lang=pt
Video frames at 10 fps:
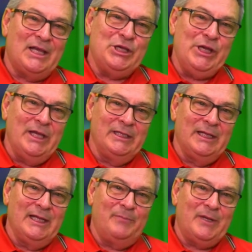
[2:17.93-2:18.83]

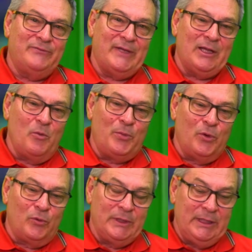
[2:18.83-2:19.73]
agenda, né, para falar um
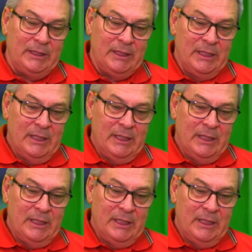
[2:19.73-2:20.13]
pouco aí